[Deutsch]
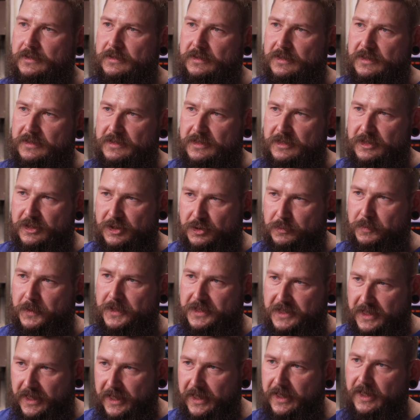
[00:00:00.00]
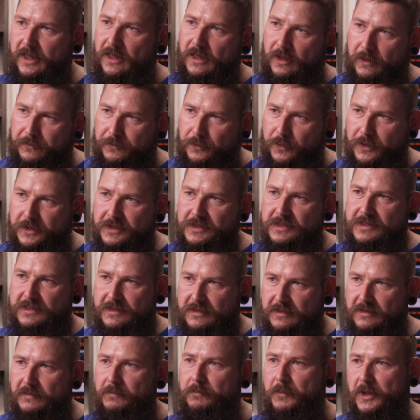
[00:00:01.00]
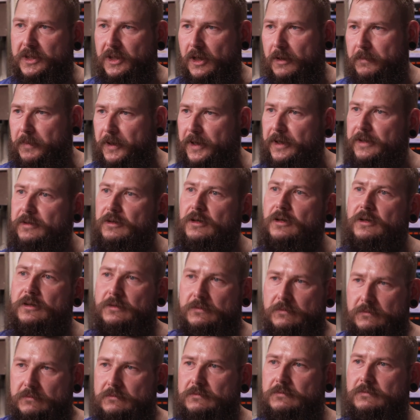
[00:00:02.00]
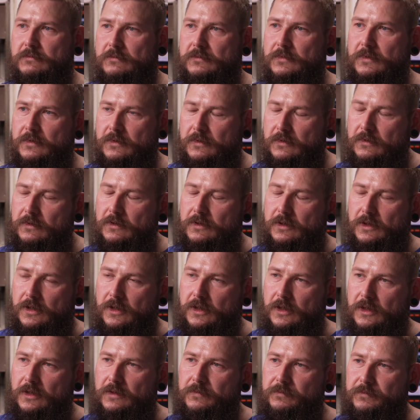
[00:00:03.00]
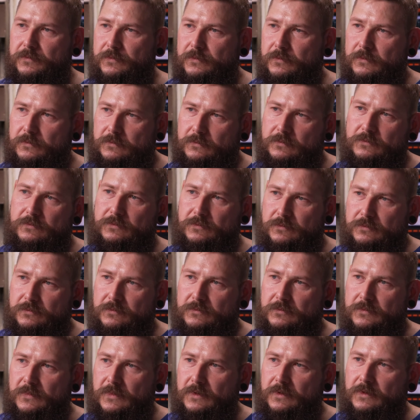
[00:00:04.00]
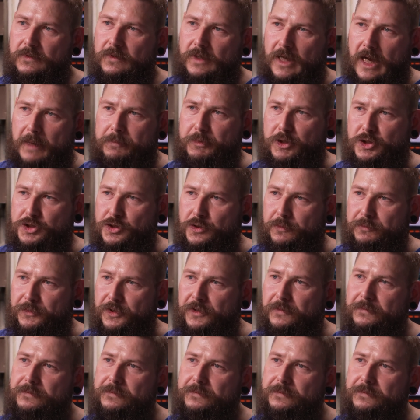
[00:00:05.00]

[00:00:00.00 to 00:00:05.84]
Das ist speziell auf uns Mitarbeiter äh, abgestimmt.